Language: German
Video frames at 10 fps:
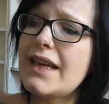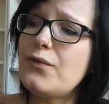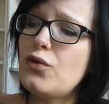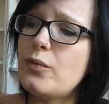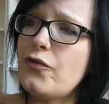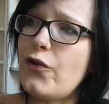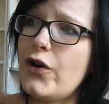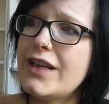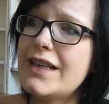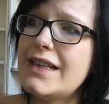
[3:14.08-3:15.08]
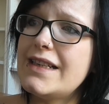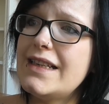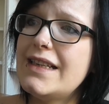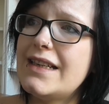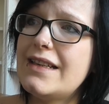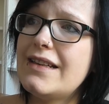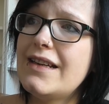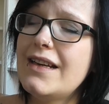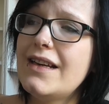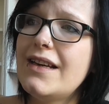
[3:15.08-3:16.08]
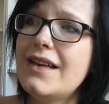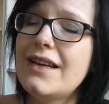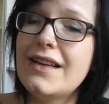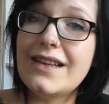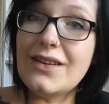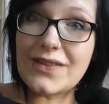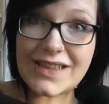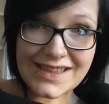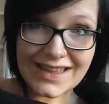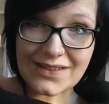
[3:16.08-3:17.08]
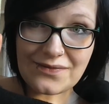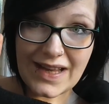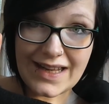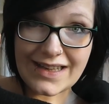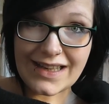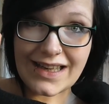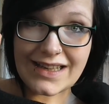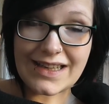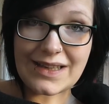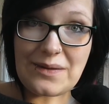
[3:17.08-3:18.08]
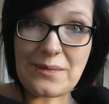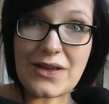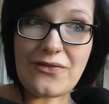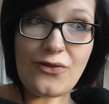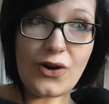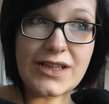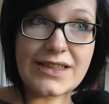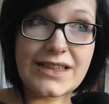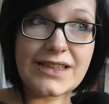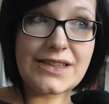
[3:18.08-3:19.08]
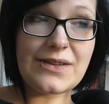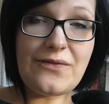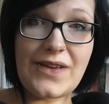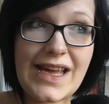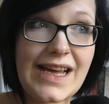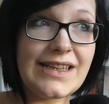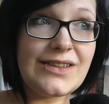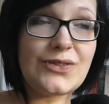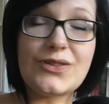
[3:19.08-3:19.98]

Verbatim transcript: Geht wohl um Freundinnen, die in den finsteren Wäldern äh, gefoltert werden.